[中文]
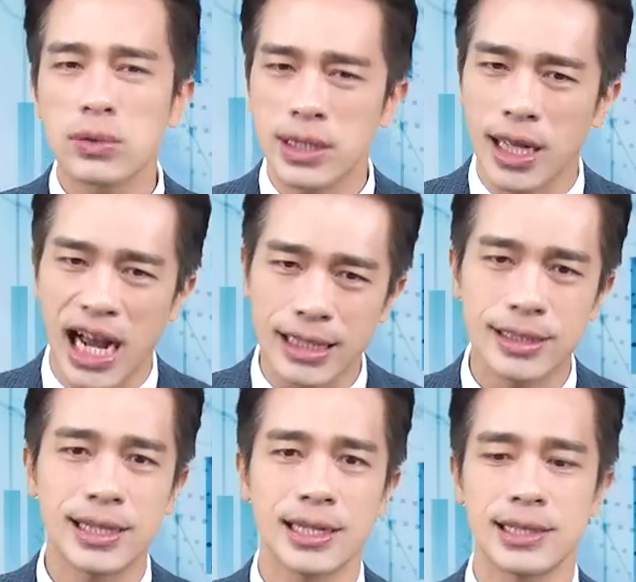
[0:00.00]
点还是
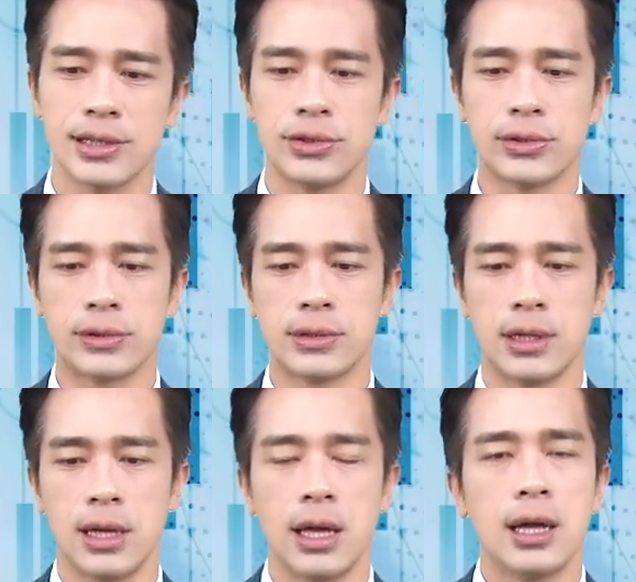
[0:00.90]
在三雄。
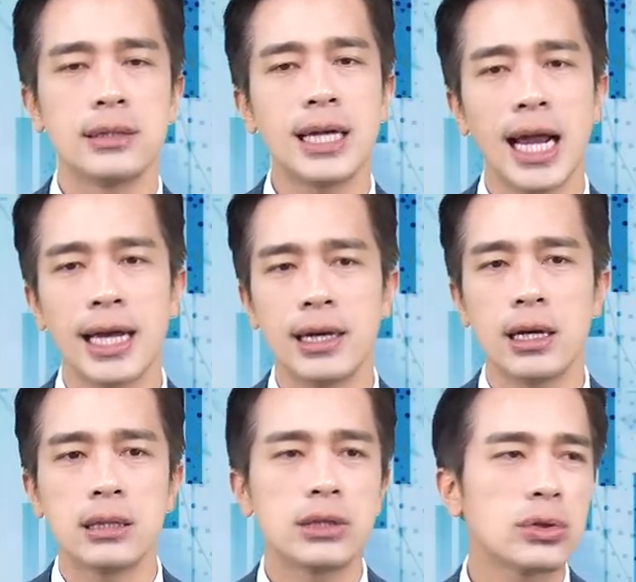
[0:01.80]
再来
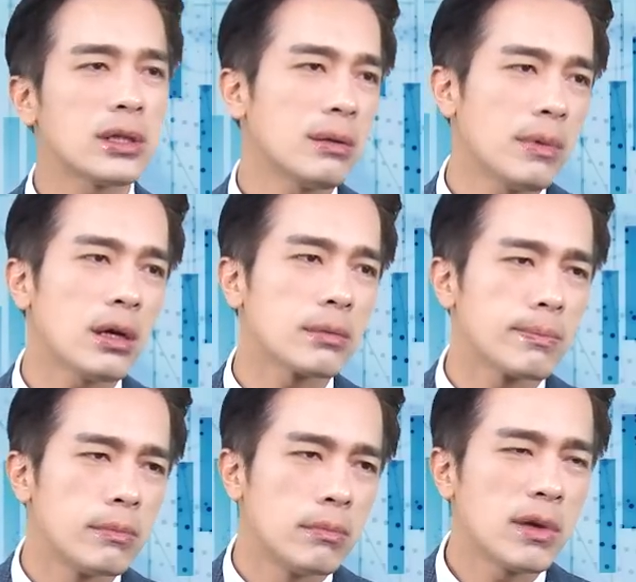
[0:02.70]
呢？你说你没有
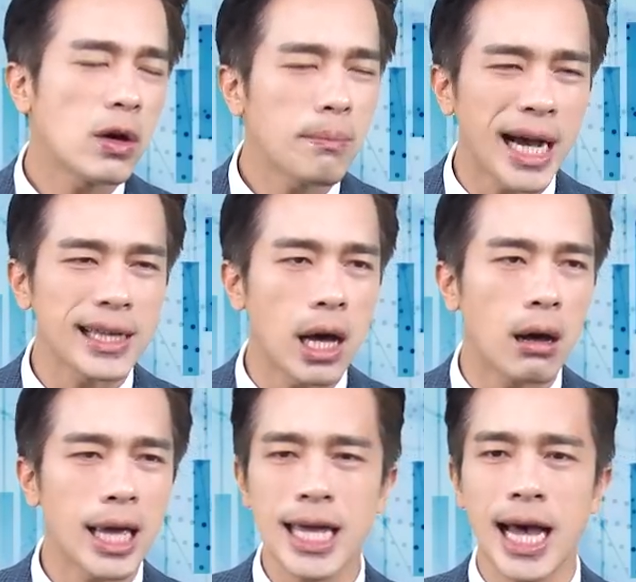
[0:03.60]
没有买
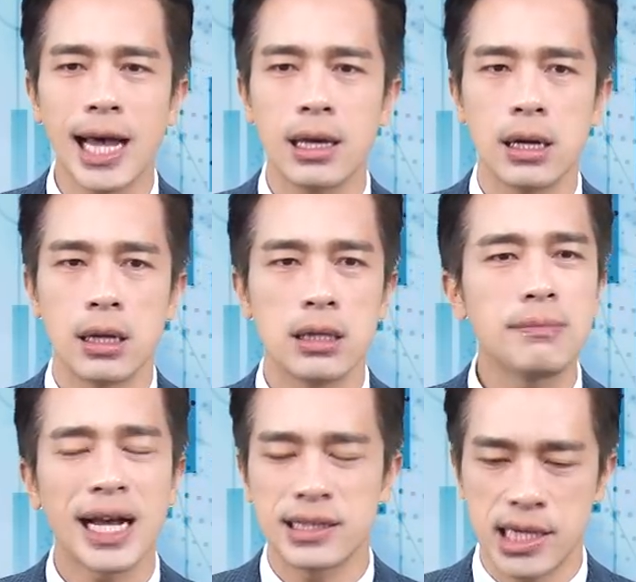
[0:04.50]
到 AI，你
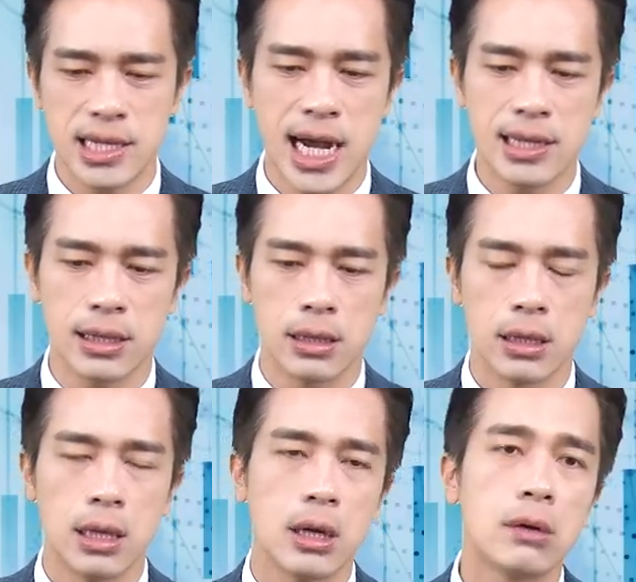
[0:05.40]
买其他的？
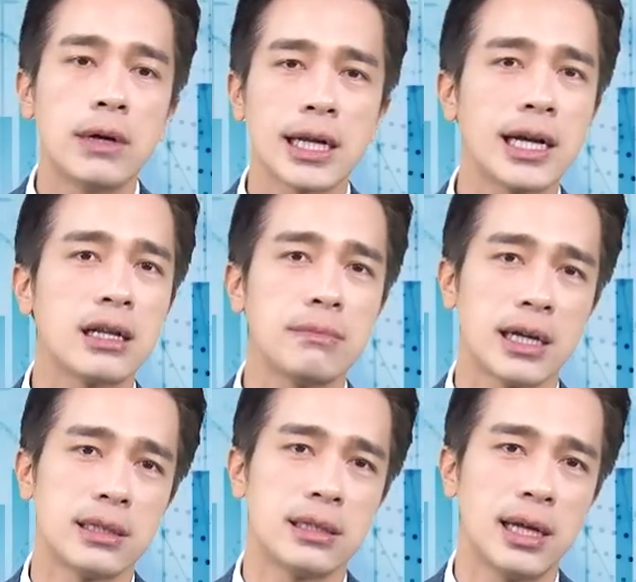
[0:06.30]
我们来看你买
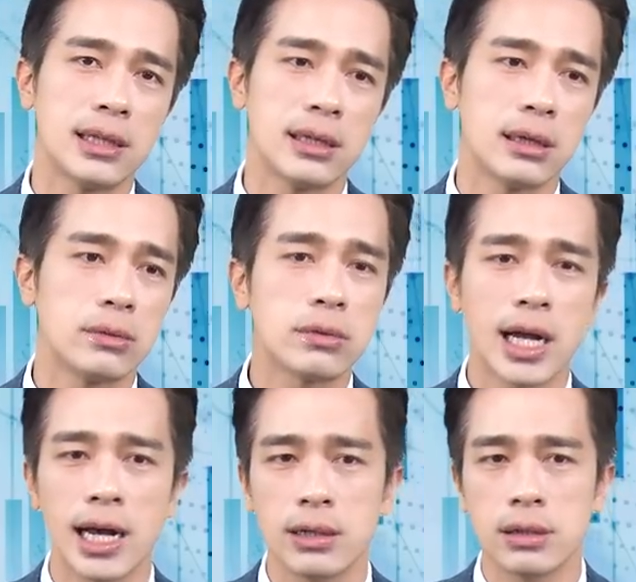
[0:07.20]
其他的，乌
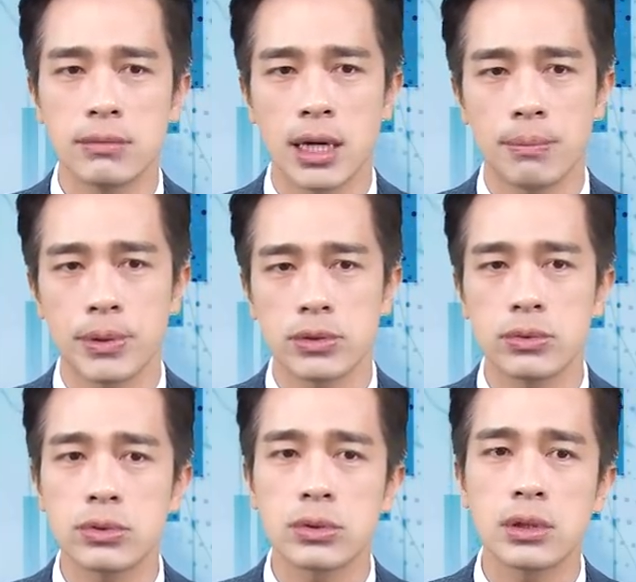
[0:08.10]
卡后吗？比
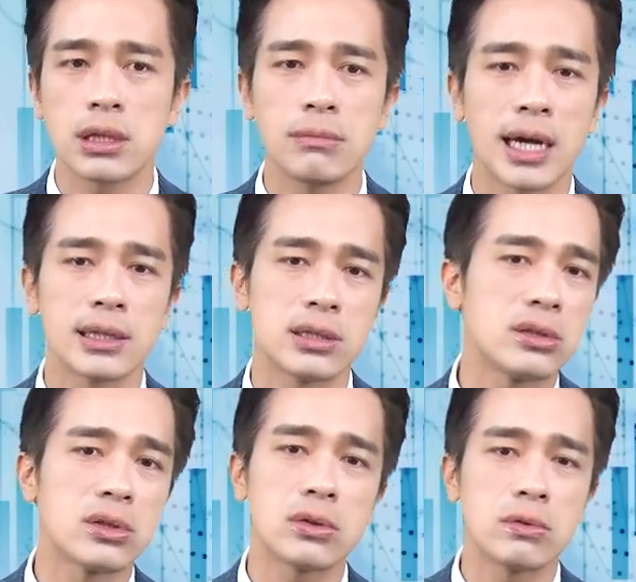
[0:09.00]
如说你买的是
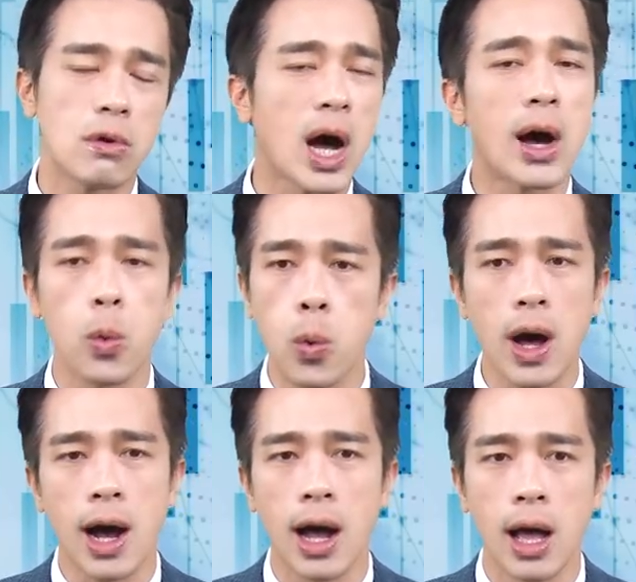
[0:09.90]
中华，哇，